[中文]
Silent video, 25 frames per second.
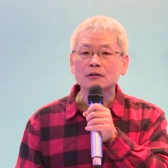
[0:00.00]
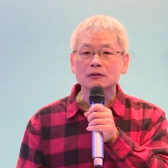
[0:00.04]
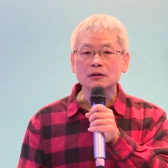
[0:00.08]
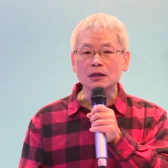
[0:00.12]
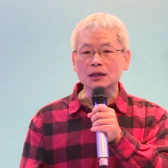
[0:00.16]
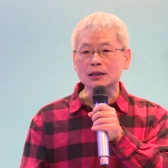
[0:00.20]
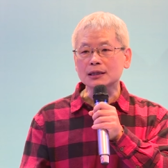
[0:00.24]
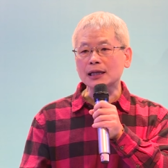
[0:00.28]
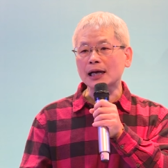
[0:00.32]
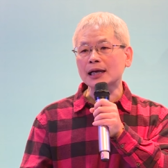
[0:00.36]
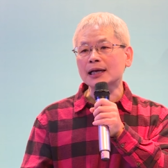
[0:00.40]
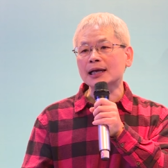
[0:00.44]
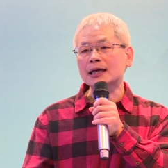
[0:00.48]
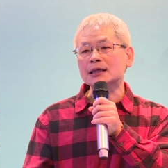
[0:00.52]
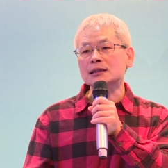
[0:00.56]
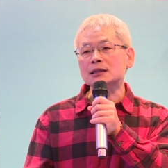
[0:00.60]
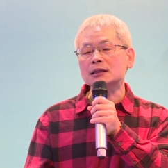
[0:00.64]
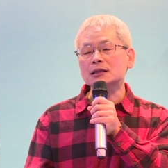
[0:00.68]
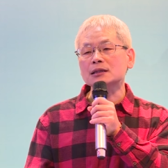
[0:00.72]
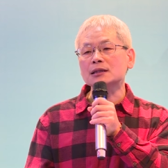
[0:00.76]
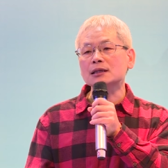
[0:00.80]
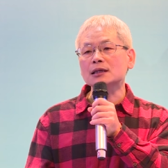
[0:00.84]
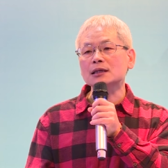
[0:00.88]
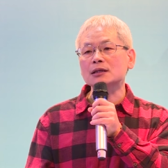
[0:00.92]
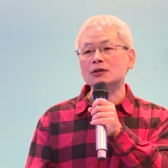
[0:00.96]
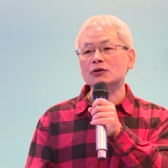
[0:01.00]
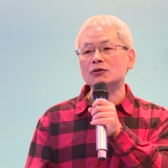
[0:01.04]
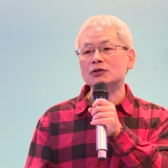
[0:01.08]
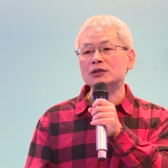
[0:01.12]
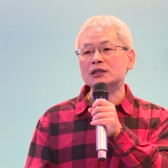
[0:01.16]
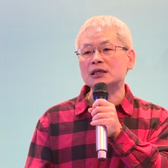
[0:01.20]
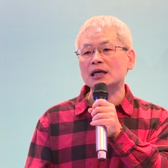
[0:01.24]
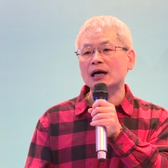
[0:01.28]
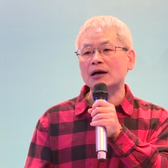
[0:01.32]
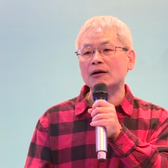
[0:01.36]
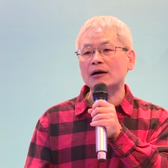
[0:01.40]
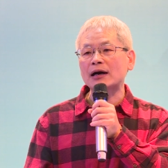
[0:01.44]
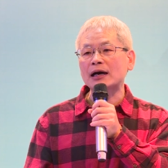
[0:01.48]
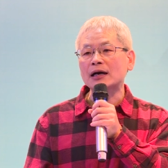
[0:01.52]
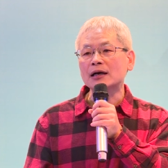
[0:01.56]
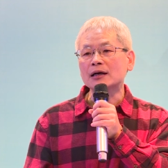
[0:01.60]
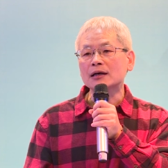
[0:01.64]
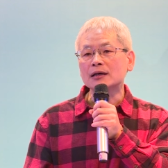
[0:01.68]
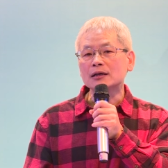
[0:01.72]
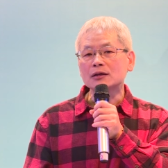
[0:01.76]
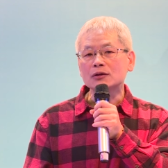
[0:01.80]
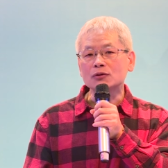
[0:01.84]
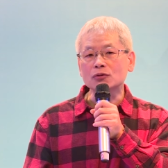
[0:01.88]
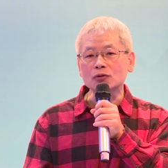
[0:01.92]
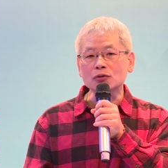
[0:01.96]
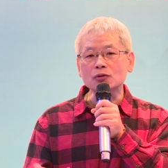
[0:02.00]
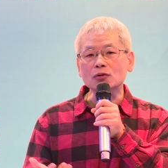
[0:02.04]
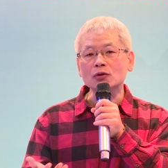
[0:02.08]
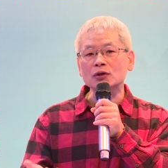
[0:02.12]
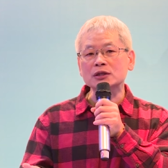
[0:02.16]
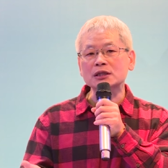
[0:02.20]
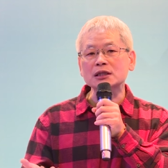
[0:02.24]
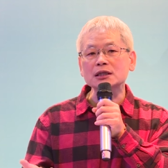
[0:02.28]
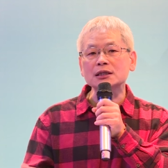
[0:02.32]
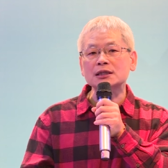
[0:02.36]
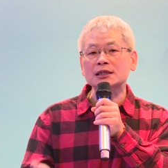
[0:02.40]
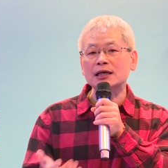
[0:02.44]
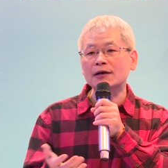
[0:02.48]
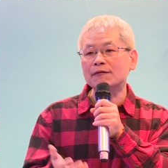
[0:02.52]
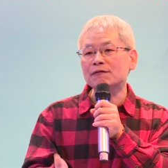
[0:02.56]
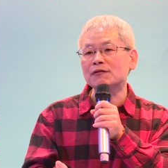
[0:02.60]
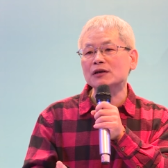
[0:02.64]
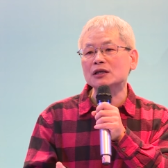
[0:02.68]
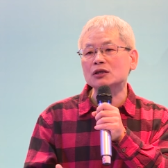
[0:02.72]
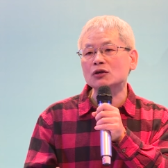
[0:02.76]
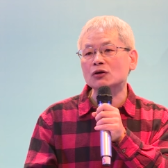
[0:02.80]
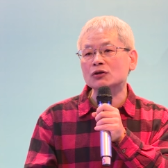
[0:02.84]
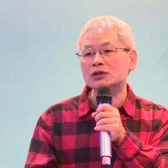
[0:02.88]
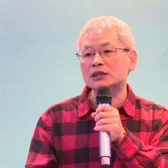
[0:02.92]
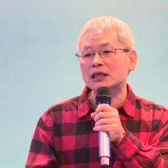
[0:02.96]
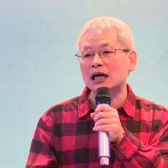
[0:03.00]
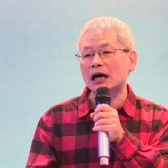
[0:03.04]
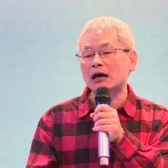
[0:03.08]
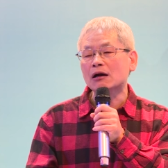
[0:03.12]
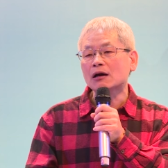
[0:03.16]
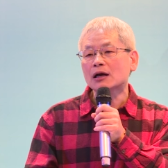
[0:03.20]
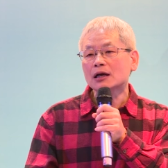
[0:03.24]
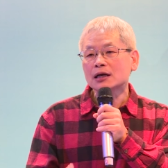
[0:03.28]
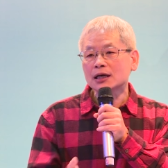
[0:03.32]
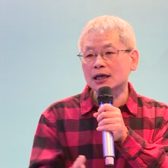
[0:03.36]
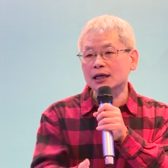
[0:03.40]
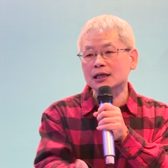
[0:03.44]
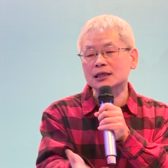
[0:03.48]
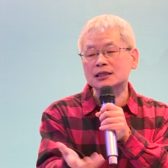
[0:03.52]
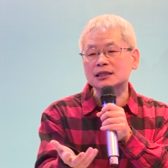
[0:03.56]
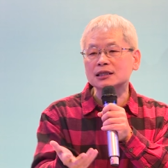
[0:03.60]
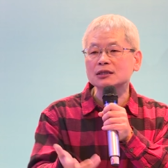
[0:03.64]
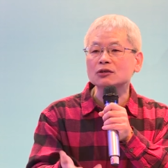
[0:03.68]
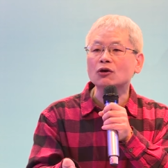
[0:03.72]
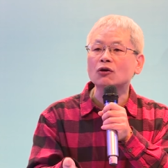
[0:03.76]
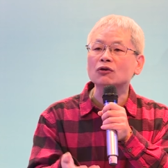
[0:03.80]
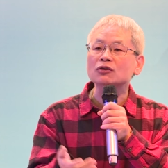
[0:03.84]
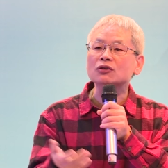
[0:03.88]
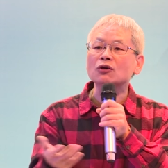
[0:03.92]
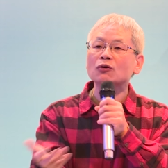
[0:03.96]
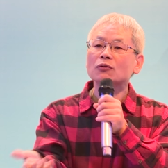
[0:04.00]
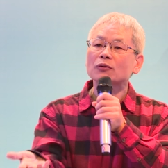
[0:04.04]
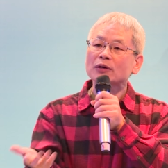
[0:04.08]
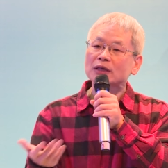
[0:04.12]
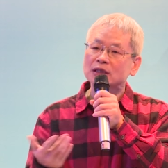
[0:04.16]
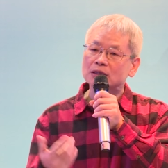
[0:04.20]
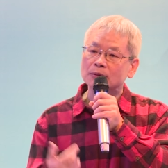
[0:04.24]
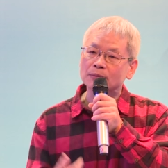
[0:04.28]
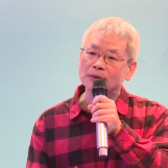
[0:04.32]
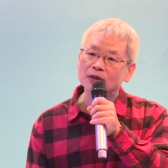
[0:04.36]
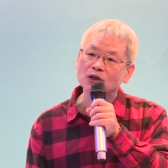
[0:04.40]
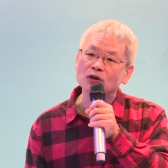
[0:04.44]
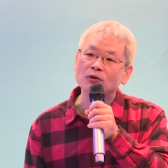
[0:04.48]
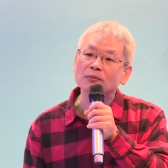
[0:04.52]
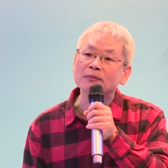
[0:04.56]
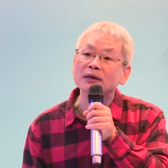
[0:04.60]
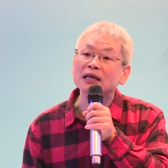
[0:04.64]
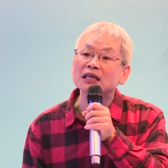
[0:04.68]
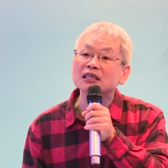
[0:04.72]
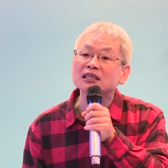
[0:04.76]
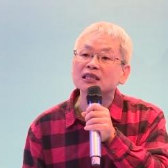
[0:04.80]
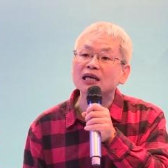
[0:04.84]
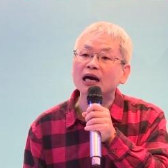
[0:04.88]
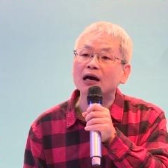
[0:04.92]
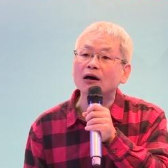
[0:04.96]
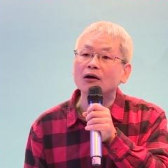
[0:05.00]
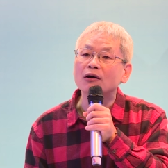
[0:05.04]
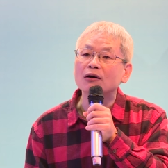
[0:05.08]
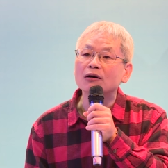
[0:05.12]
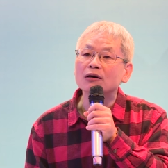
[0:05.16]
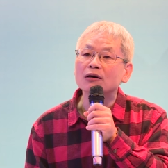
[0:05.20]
那当然是热有效啊。如果是成分有效，那你吃红豆为什么又没效？